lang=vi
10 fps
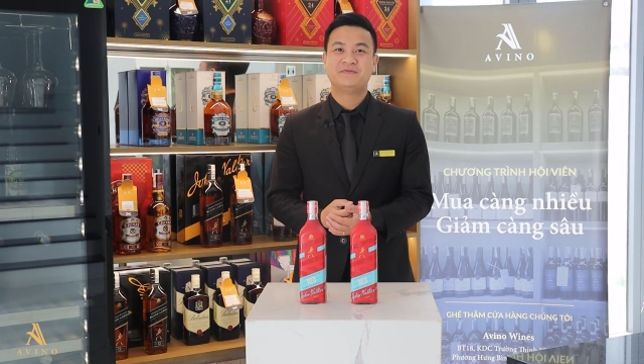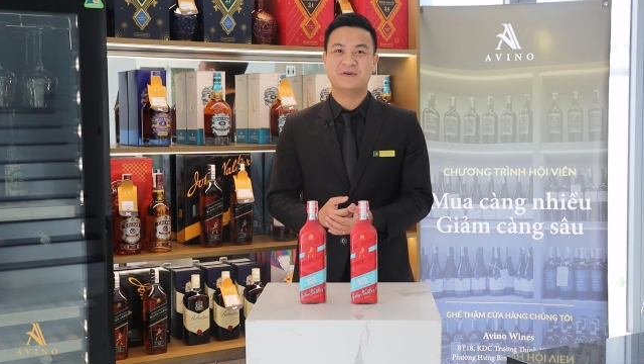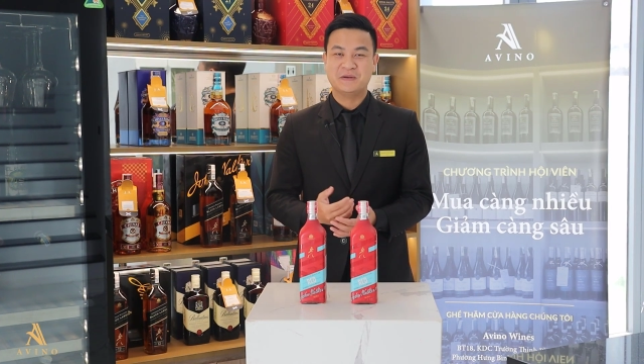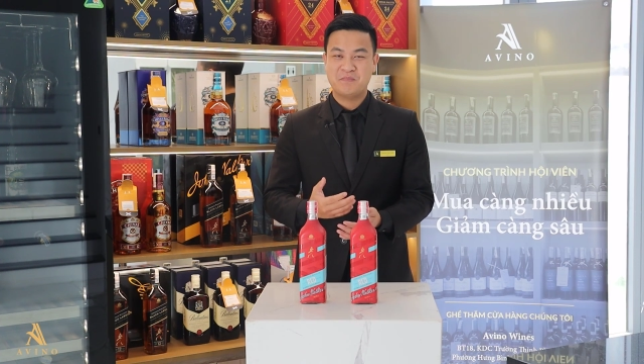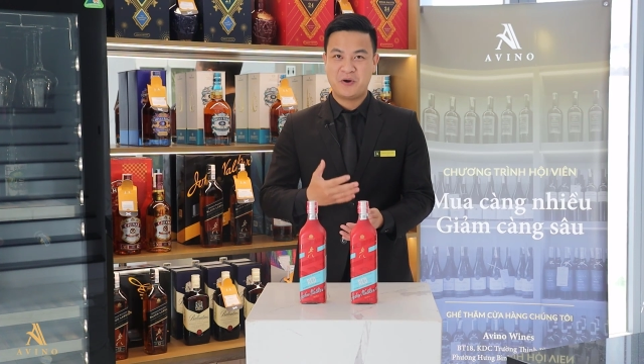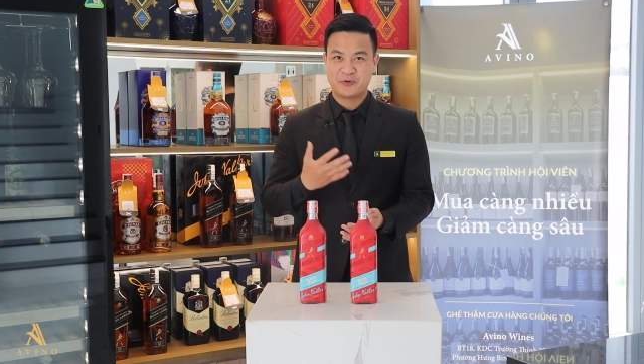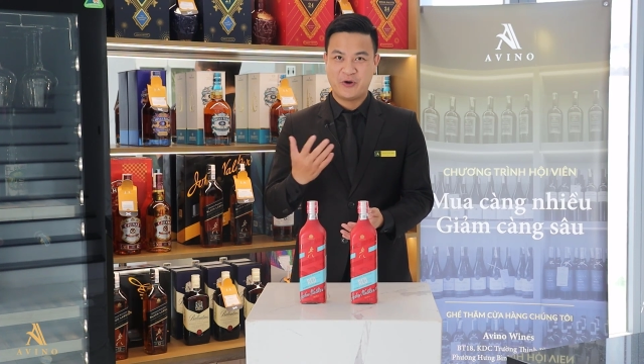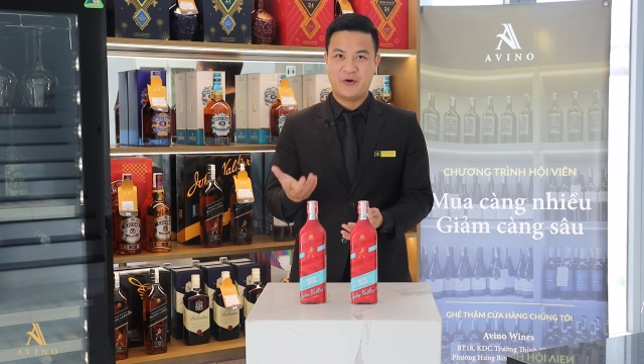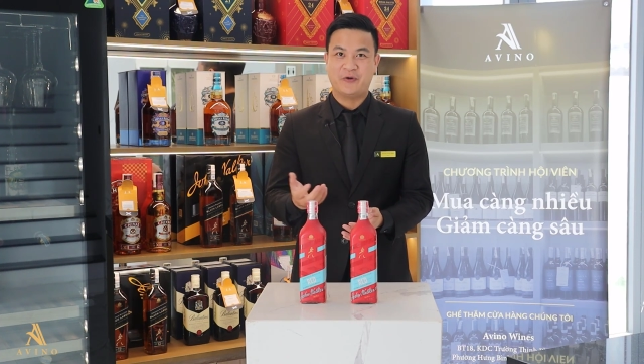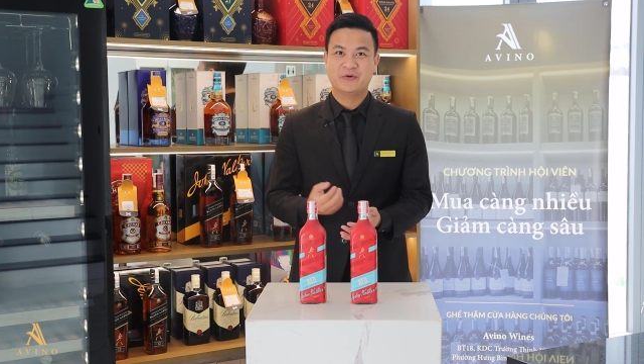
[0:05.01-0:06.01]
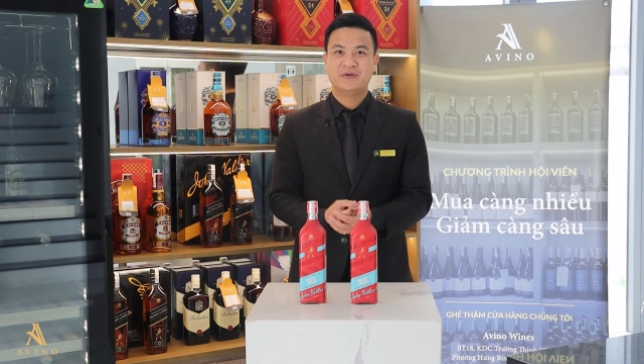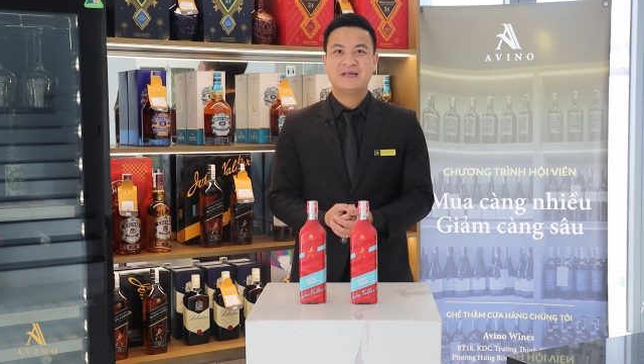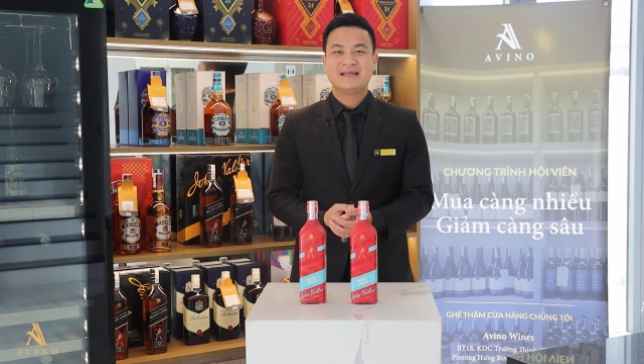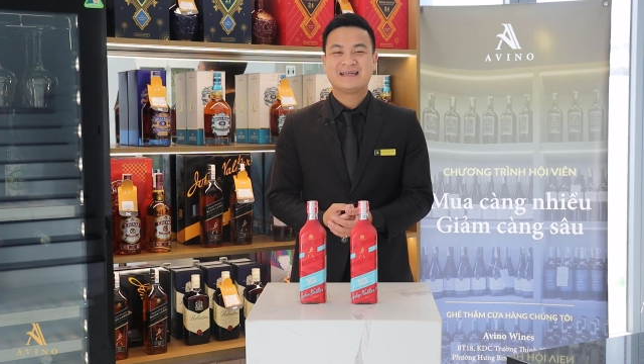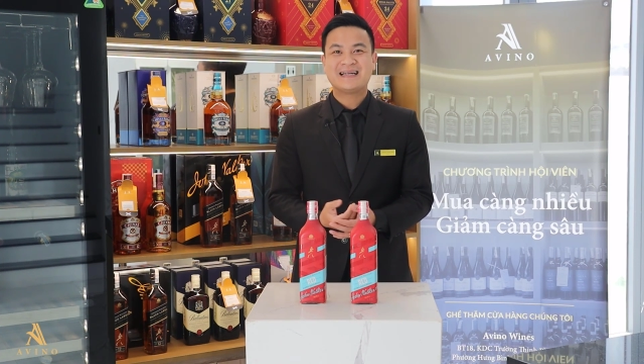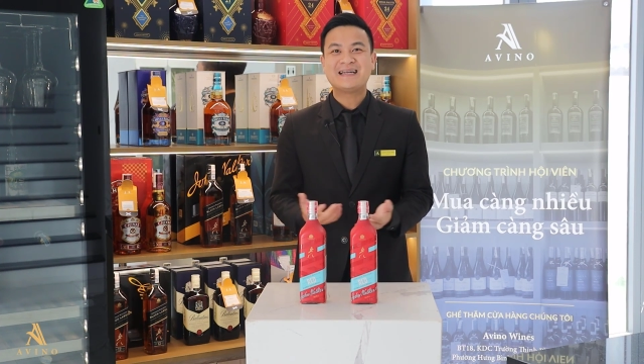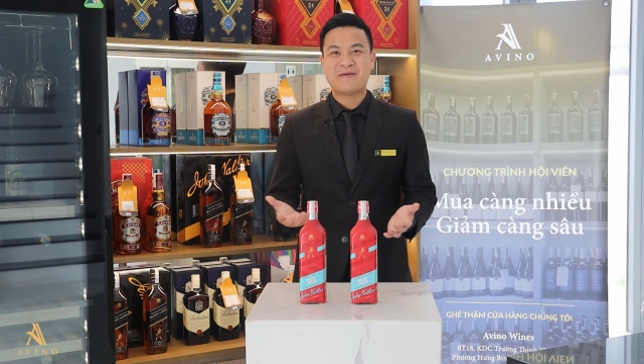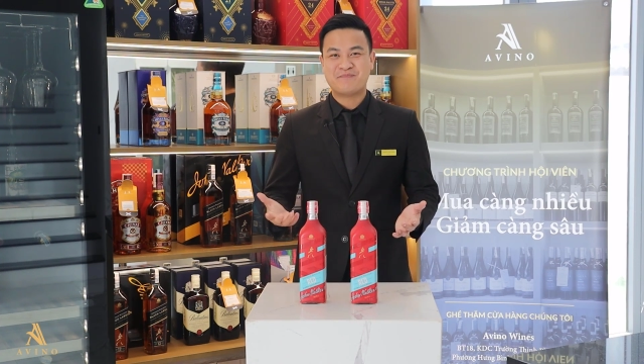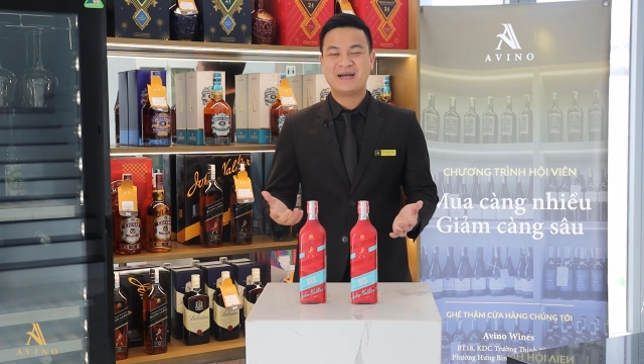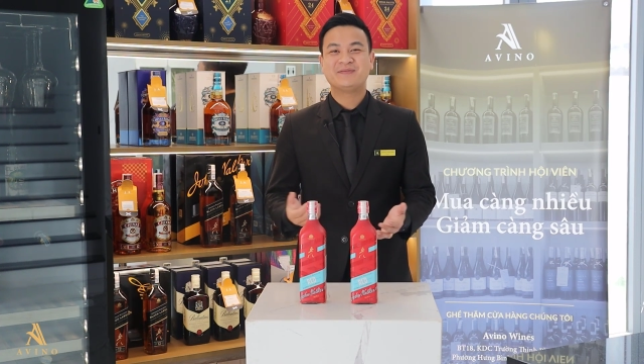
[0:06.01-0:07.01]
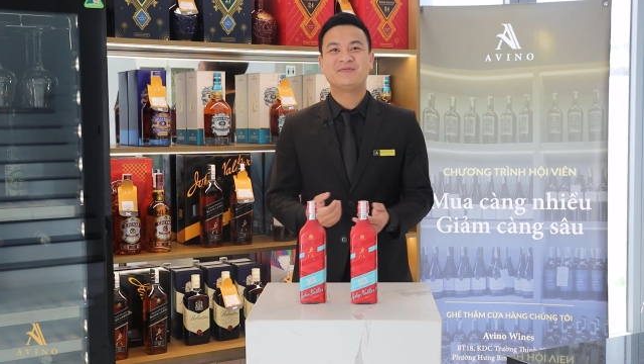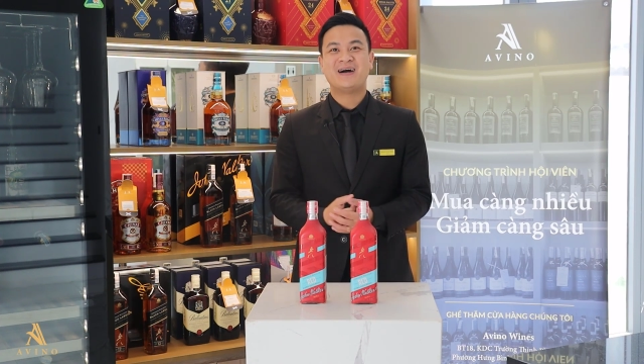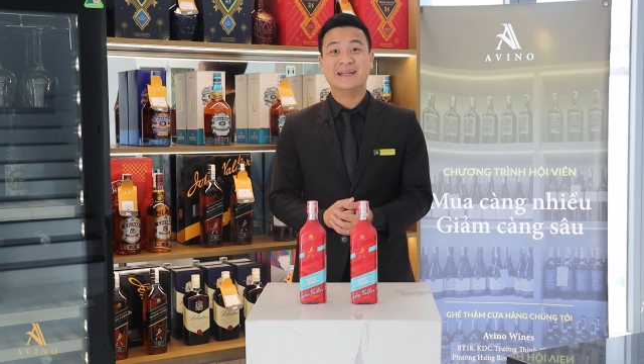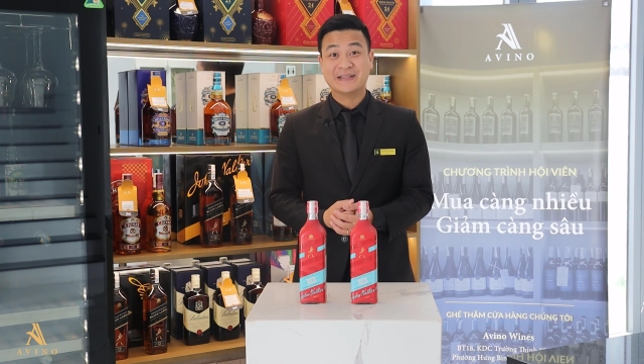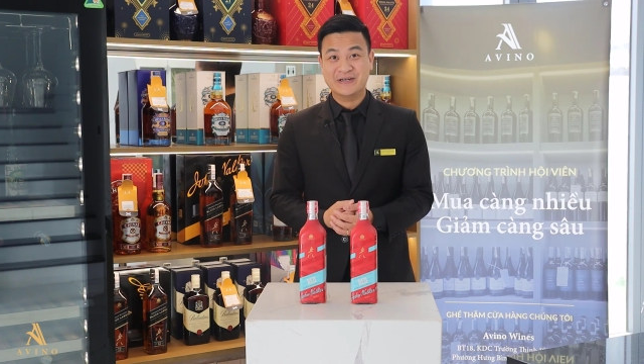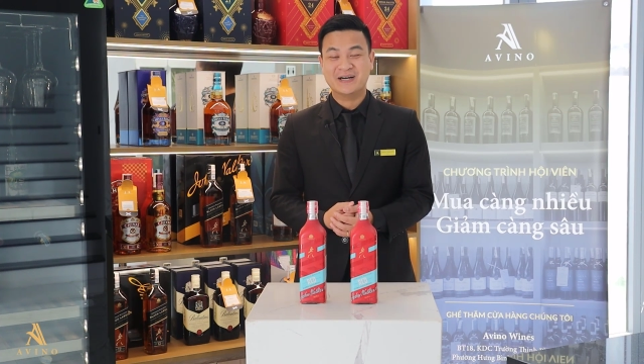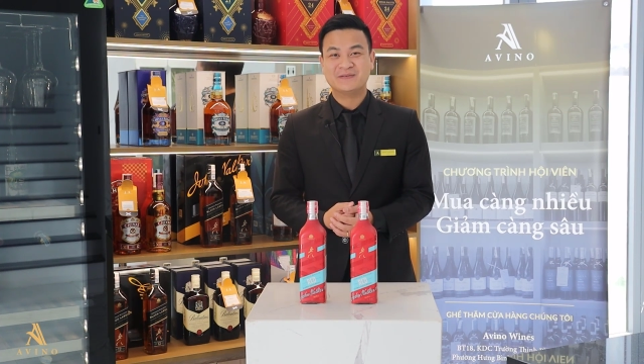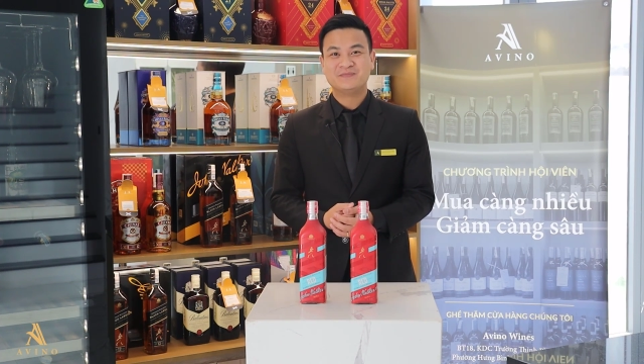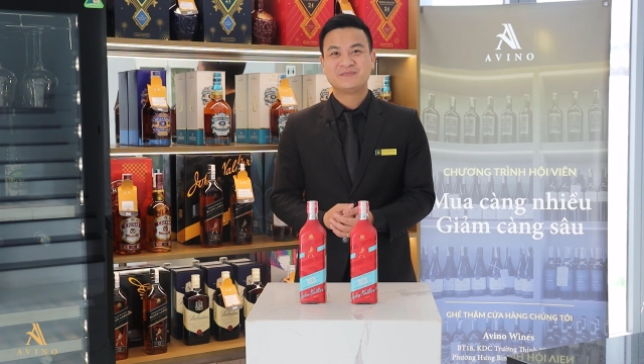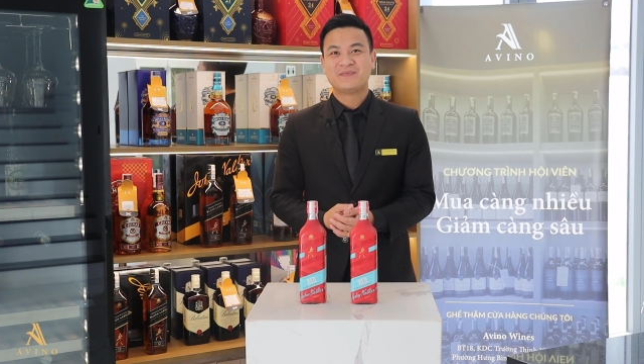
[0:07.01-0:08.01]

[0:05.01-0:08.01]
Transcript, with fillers: với màu đỏ rất đẹp mắt và ẩn tượng